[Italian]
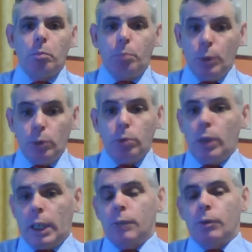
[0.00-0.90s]
più
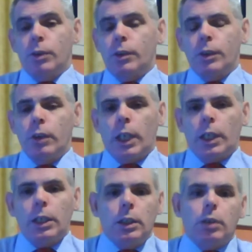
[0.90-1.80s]
la rivoluzione
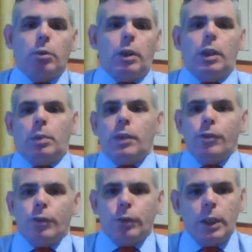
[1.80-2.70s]
solare di quelle
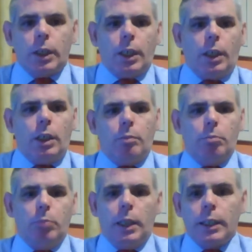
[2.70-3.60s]
persone che
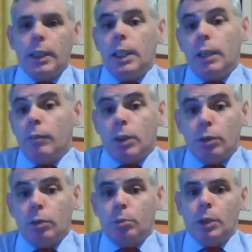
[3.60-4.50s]
me la chiedevano
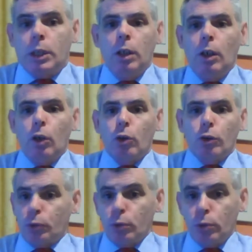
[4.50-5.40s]
come
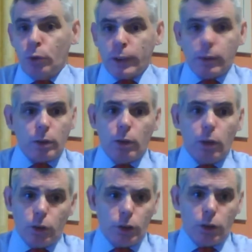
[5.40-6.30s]
consulto
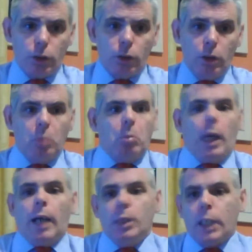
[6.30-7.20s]
astrologico,
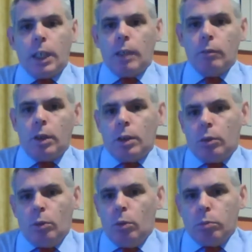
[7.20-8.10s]
amichevole
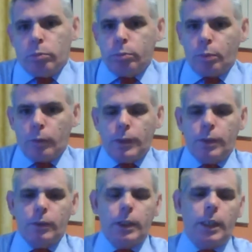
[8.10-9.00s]
o
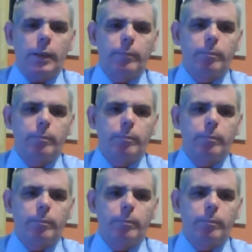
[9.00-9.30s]
professionale.